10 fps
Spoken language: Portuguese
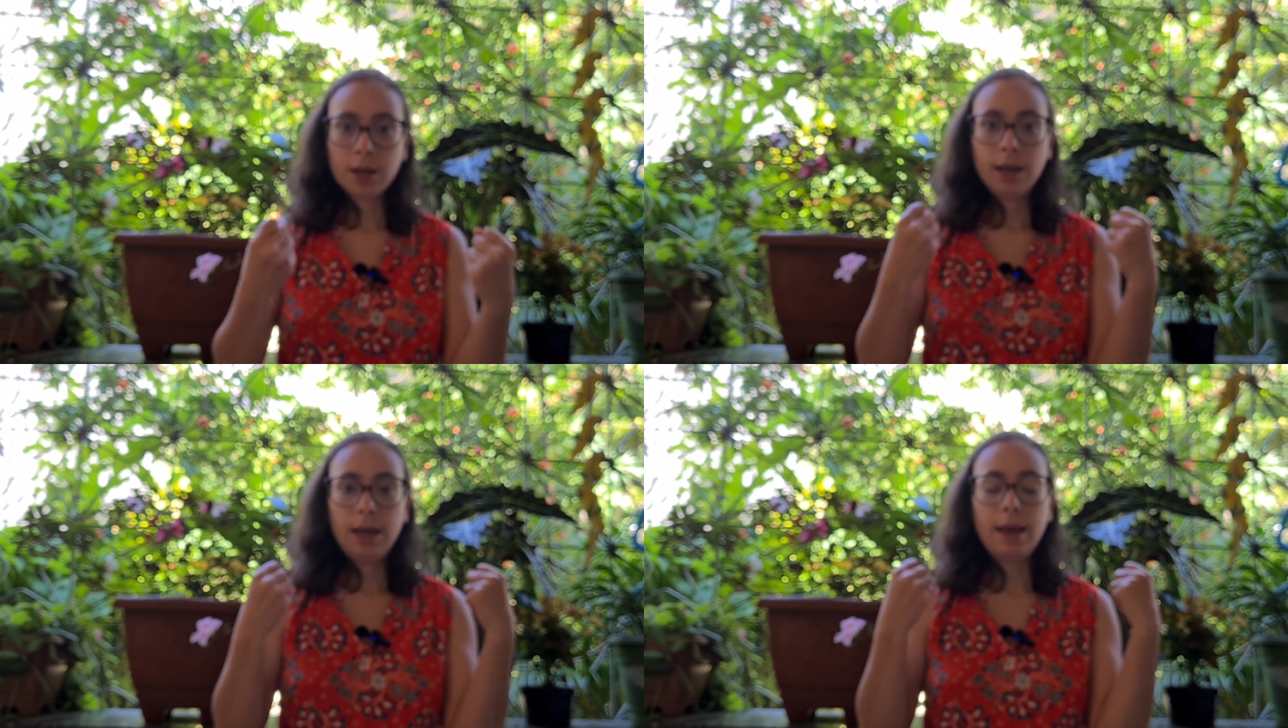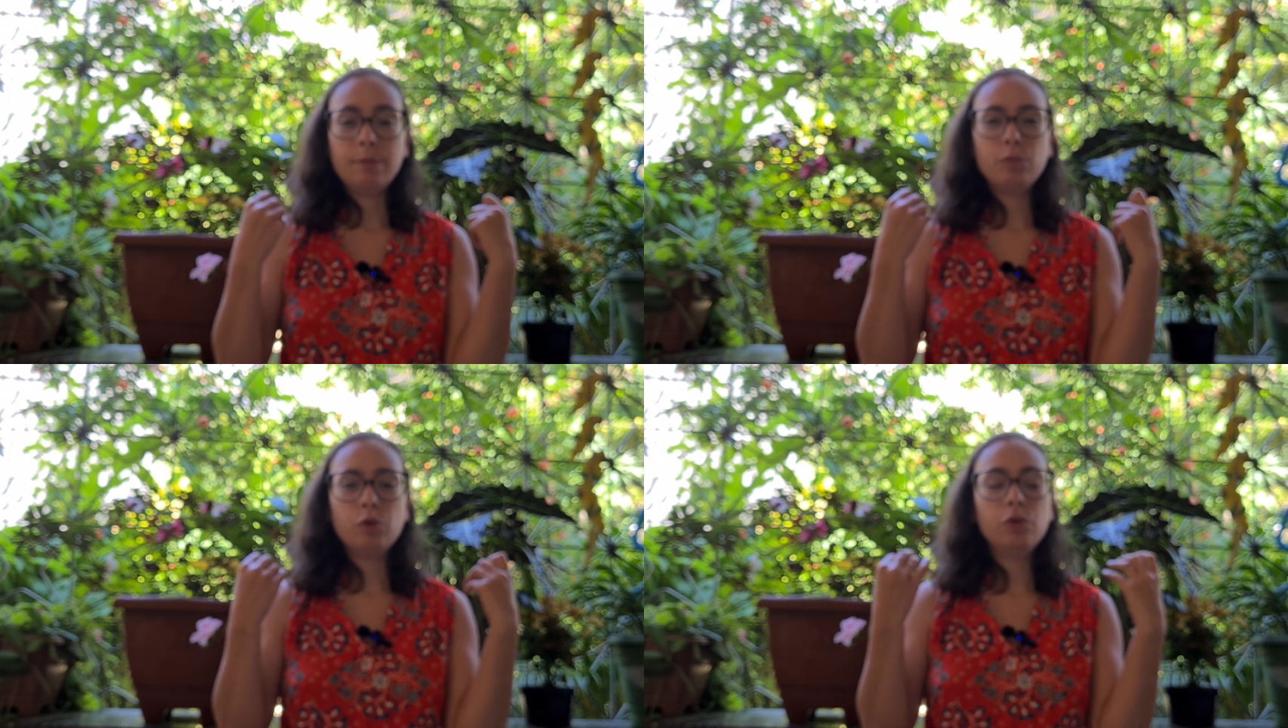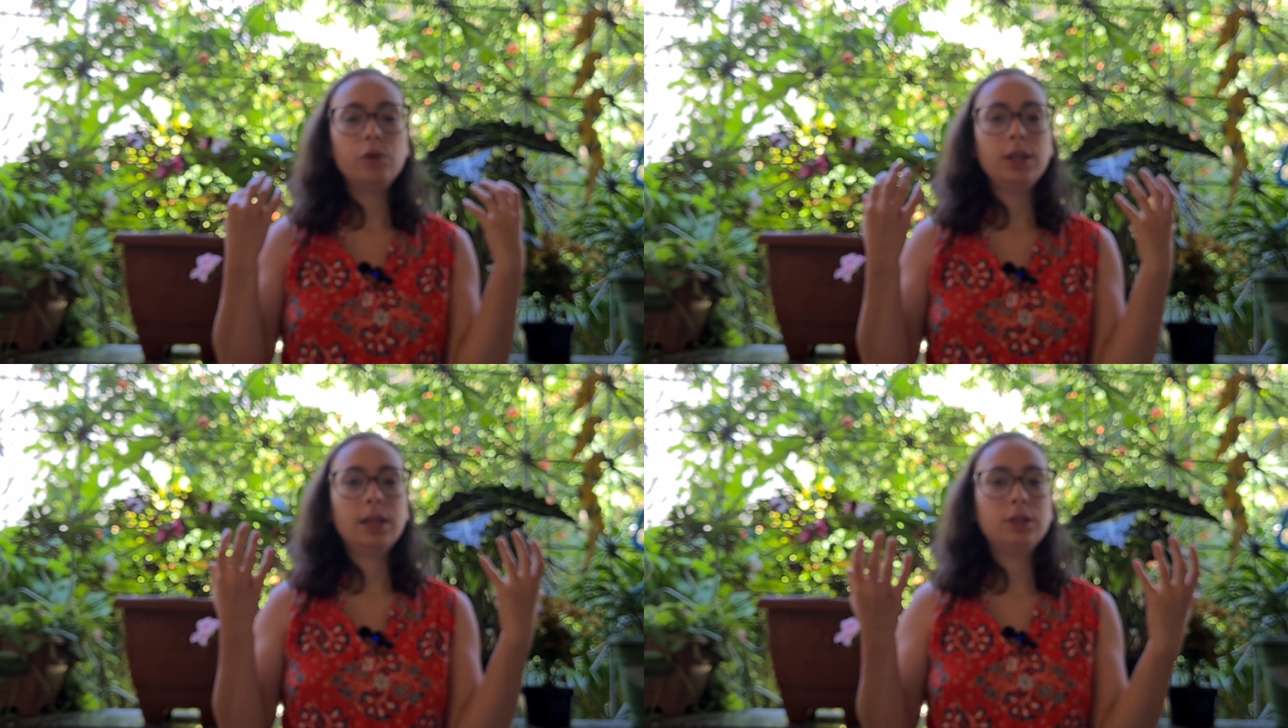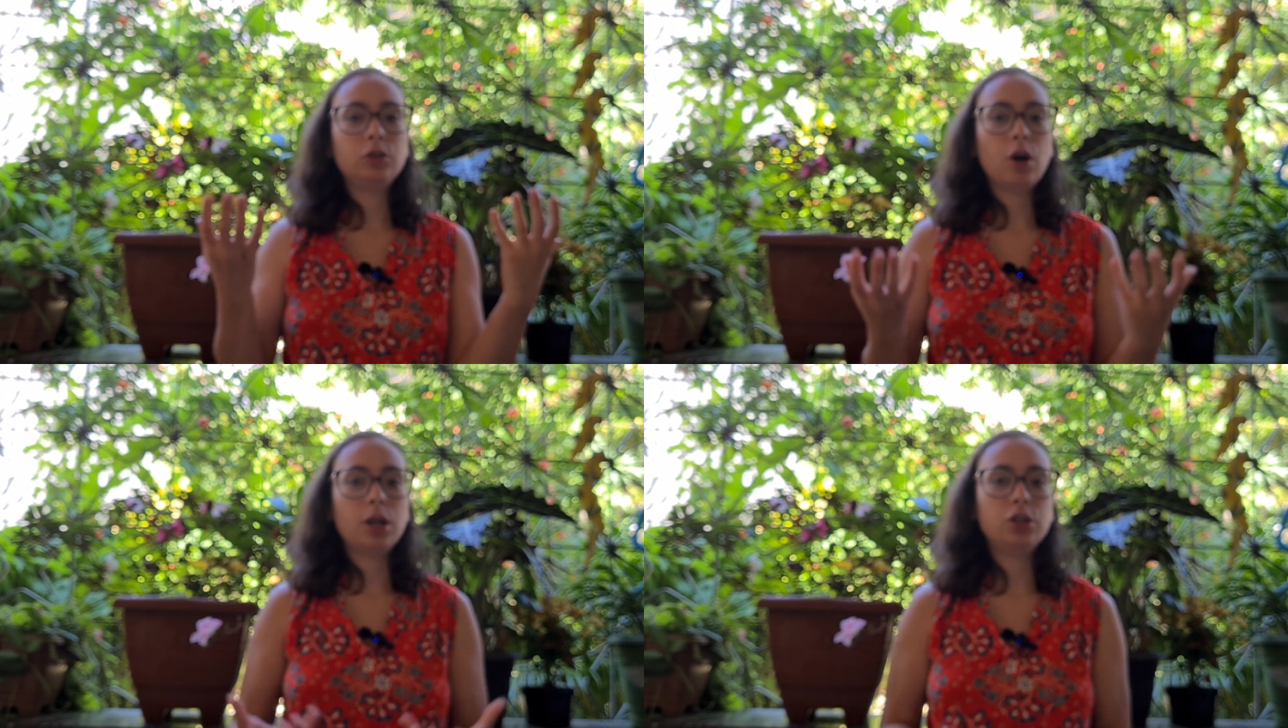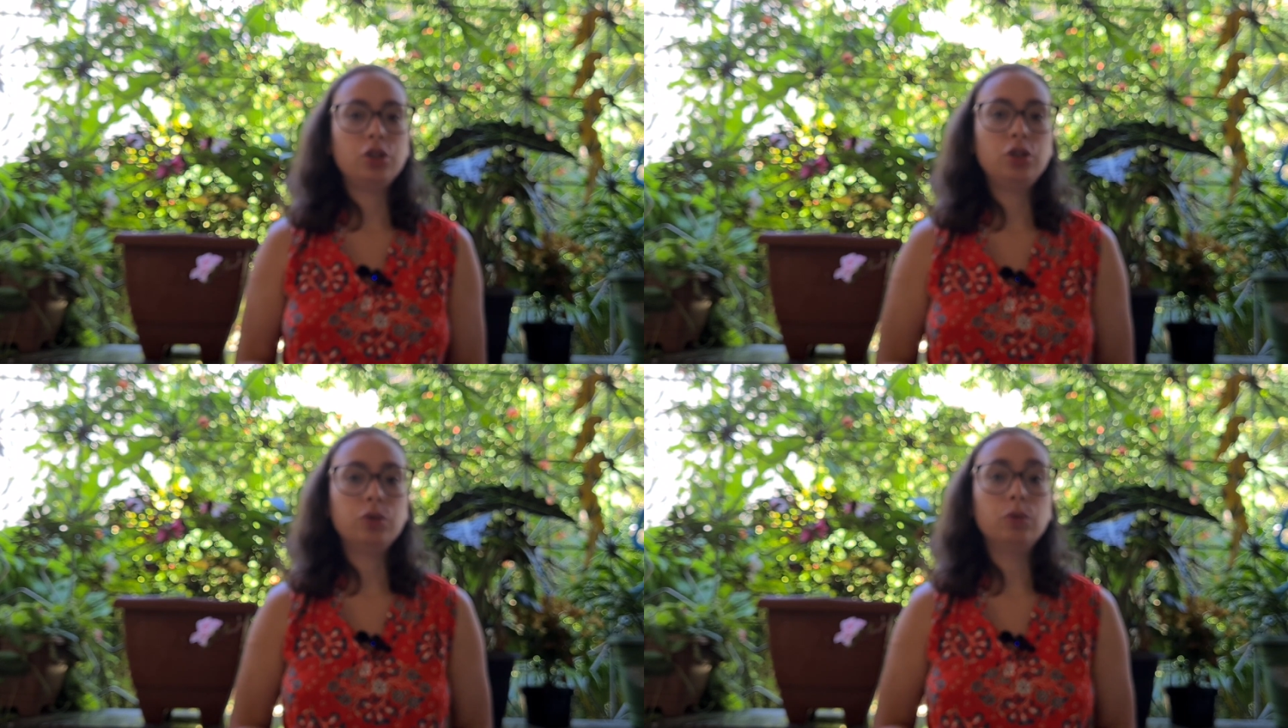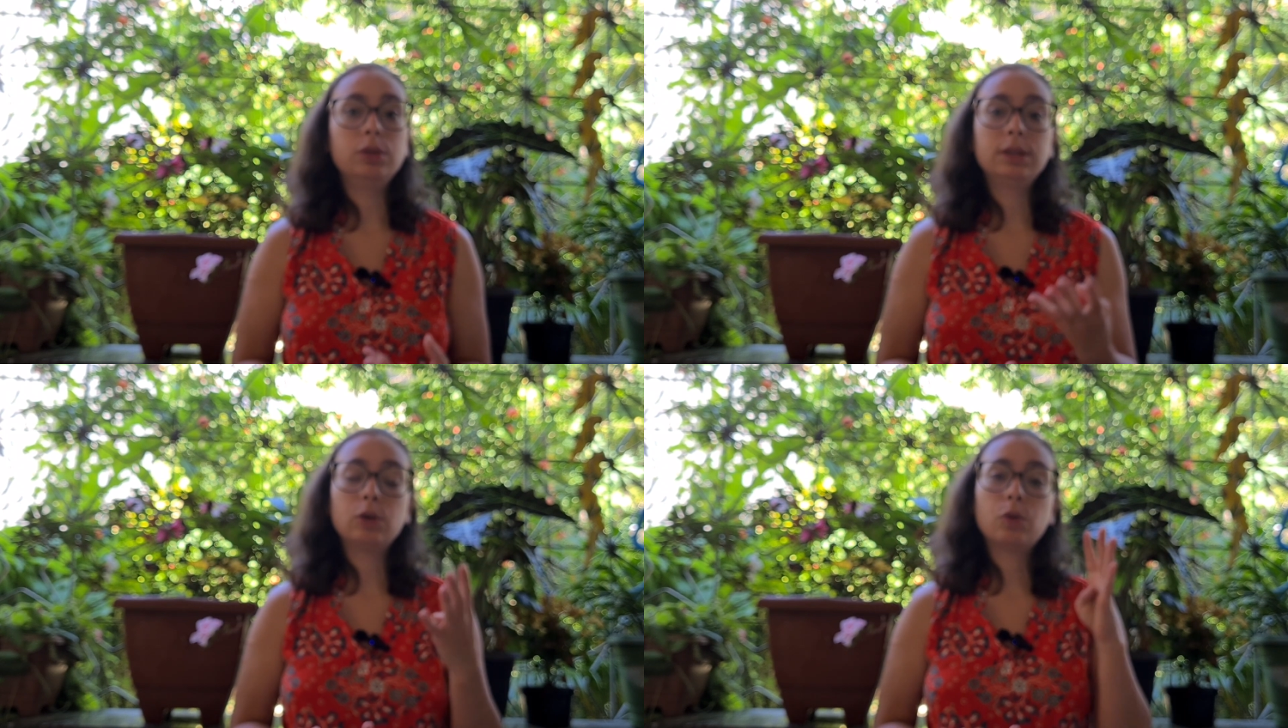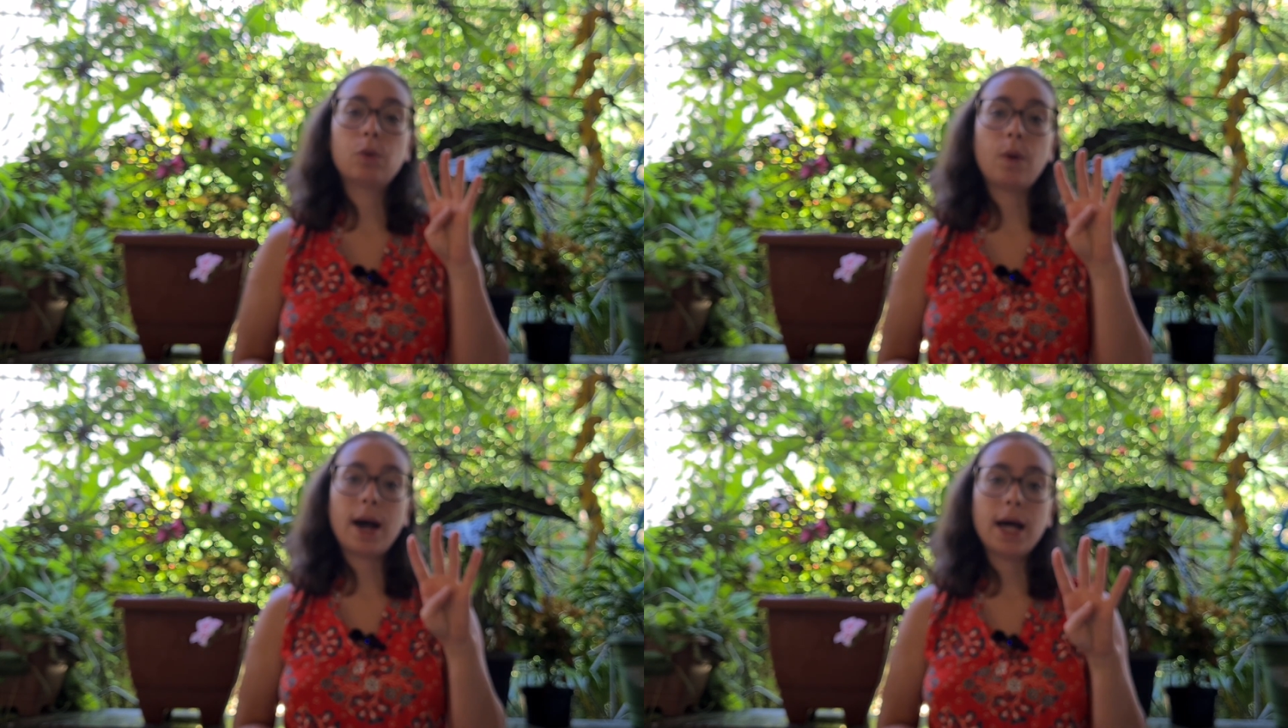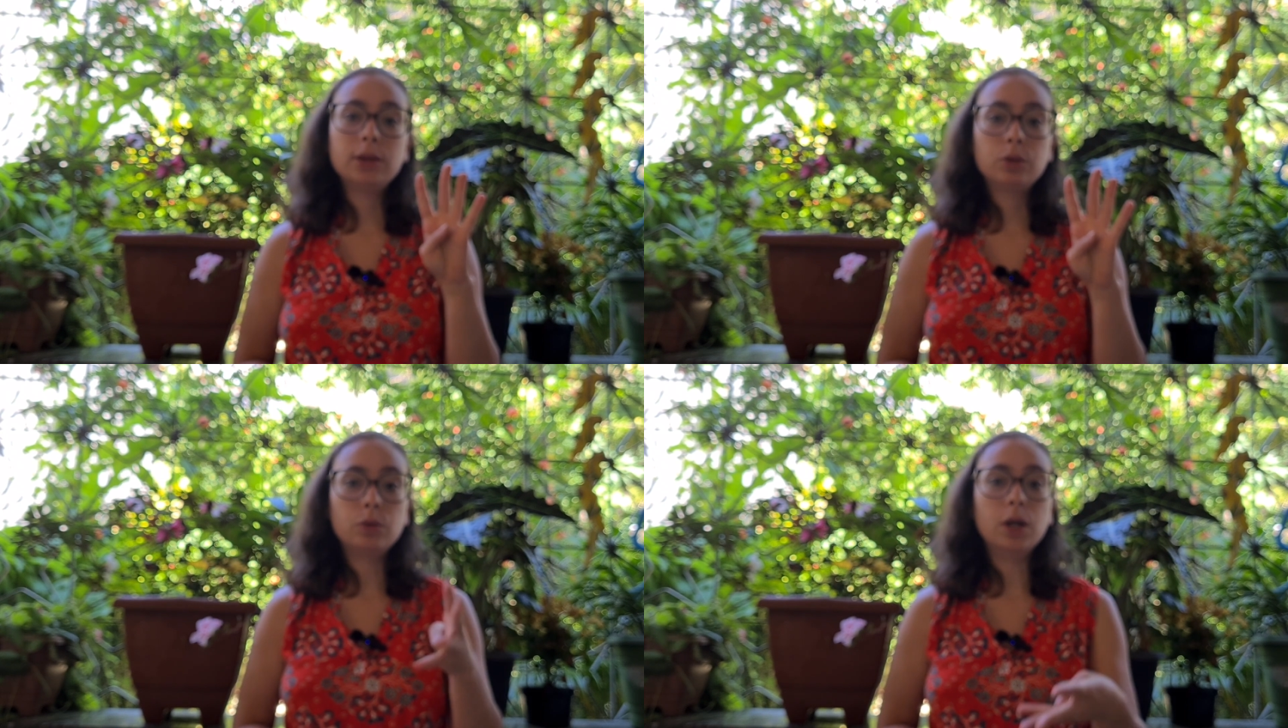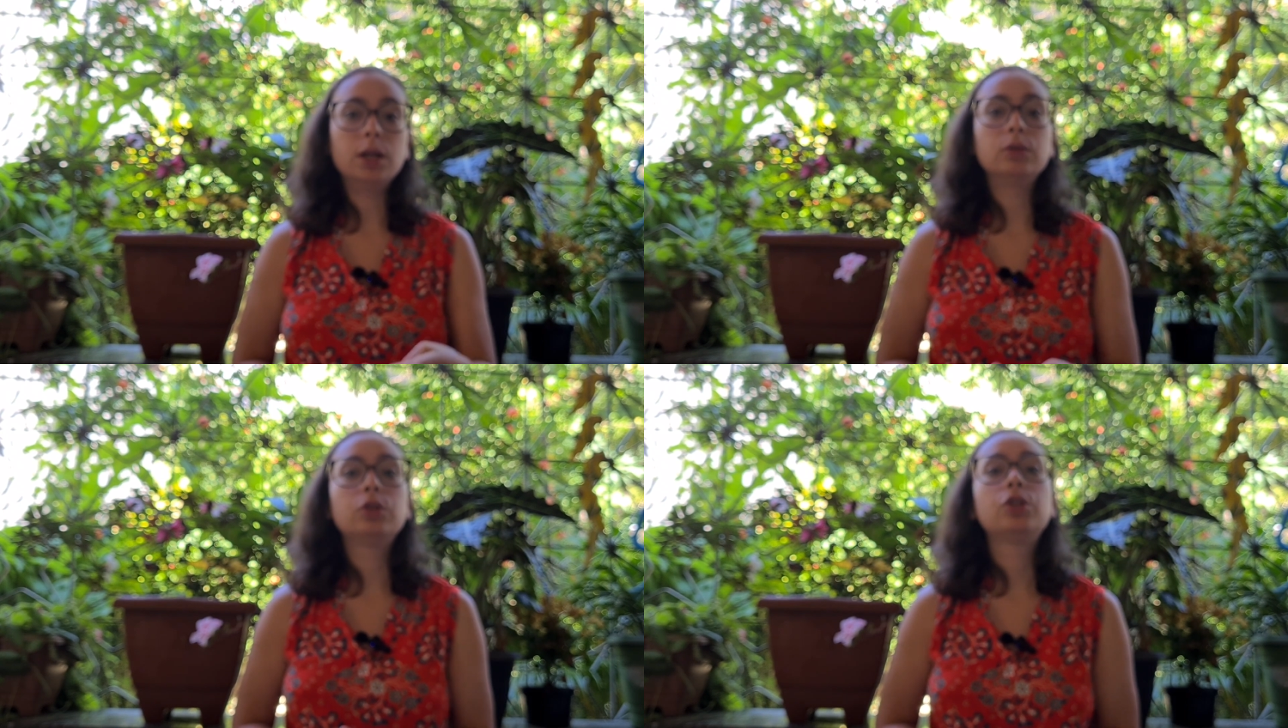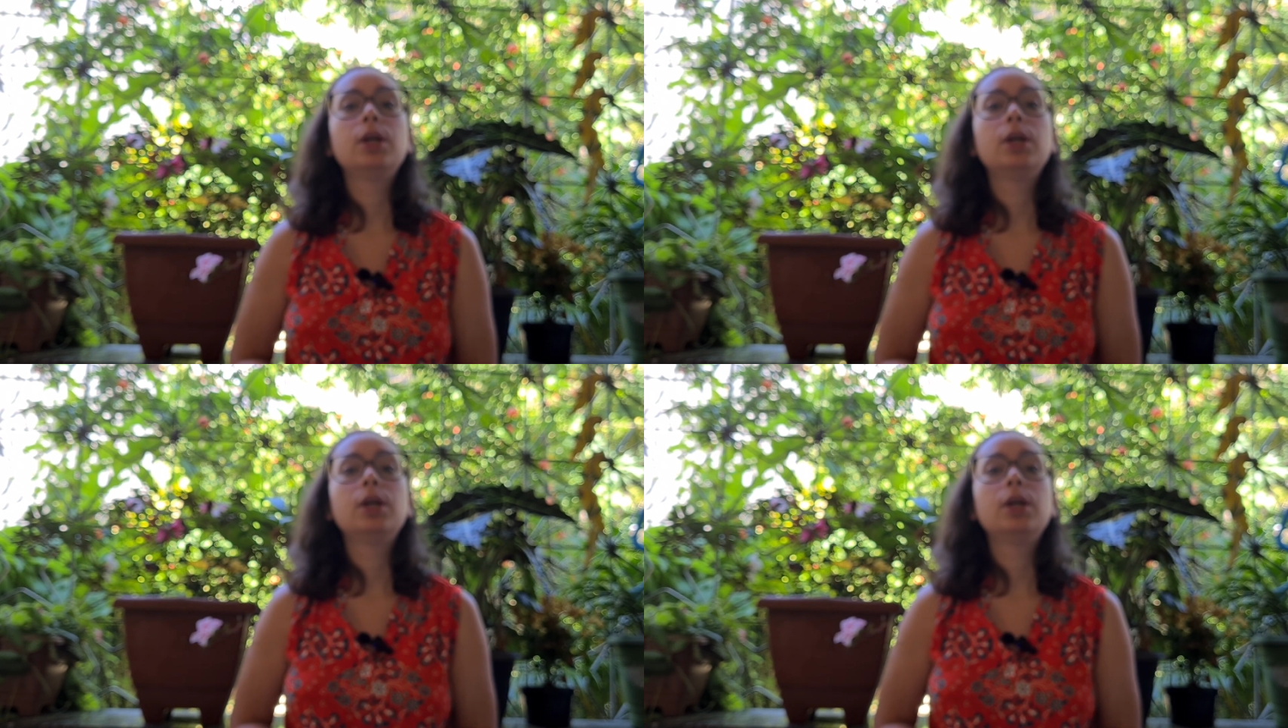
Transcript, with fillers: é muitas horas de estudo, são quatro anos,